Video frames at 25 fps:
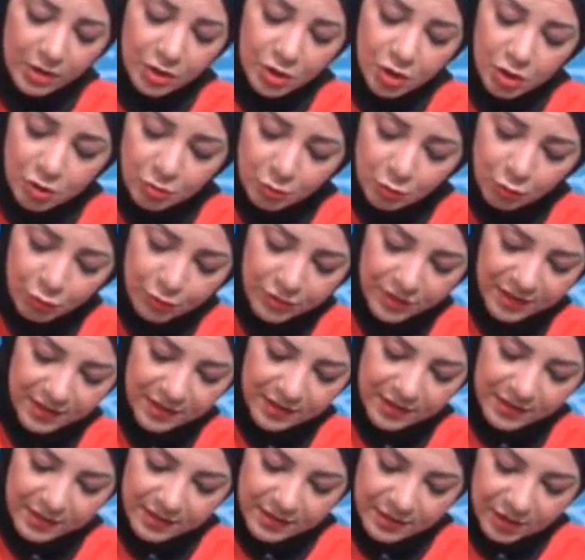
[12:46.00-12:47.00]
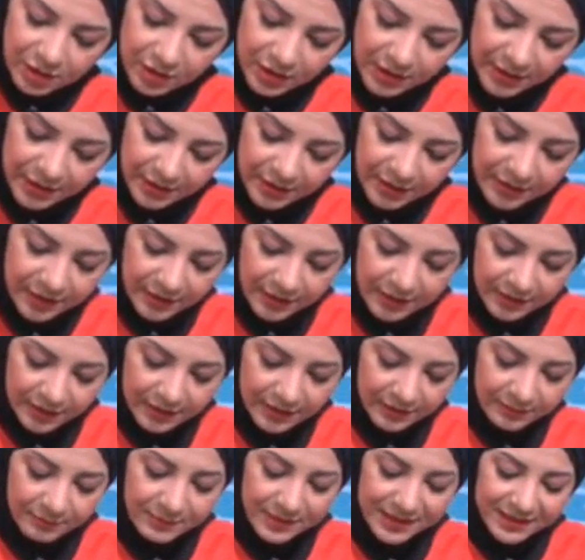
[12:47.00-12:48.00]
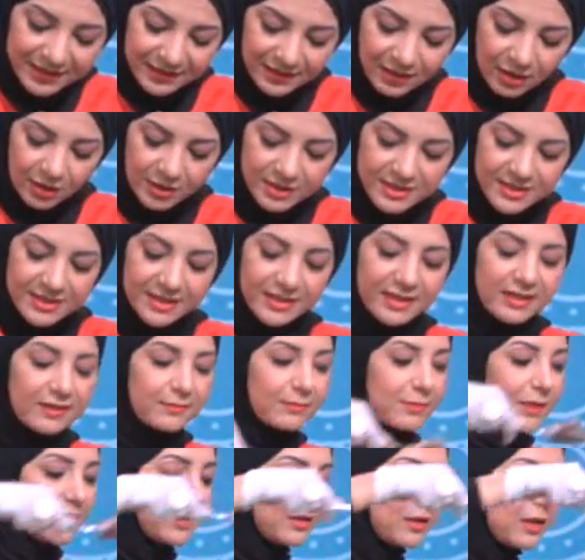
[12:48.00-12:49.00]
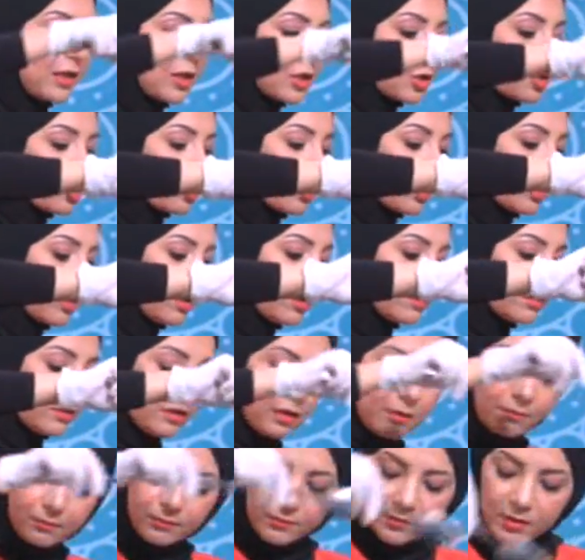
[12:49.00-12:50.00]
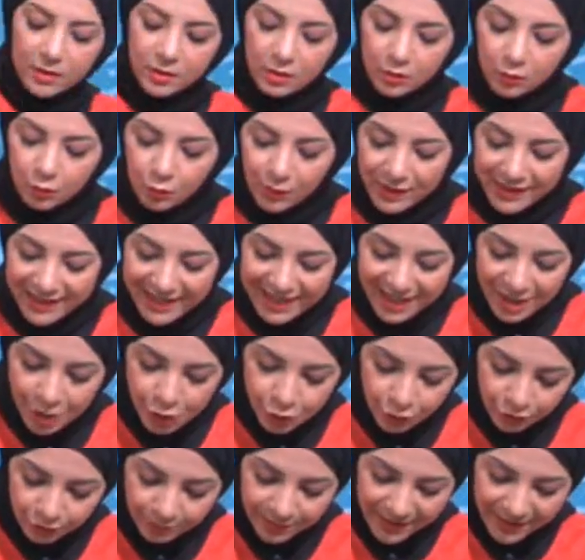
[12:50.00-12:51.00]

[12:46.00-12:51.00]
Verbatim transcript: سموذي آه من الايس كريم الشوكولاته وانا هشوف